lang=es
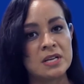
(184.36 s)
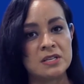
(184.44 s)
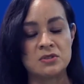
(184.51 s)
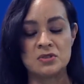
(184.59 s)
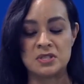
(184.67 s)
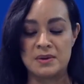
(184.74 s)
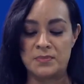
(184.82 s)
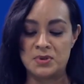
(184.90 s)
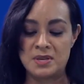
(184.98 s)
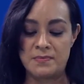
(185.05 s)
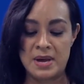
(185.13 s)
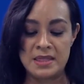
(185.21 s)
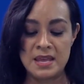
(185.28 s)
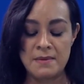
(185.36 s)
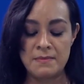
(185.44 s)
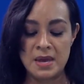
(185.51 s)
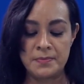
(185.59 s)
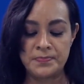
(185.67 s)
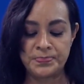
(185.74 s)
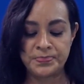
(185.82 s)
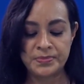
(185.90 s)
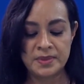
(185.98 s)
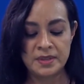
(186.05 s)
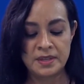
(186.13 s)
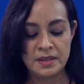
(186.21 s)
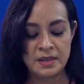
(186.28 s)
en estos tiempos de pandemia.
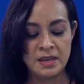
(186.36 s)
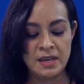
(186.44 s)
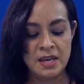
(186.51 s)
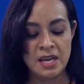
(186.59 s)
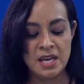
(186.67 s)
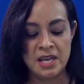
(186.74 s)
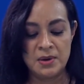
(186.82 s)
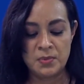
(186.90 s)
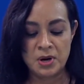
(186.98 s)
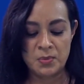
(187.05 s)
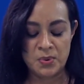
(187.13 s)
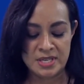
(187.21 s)
Bueno,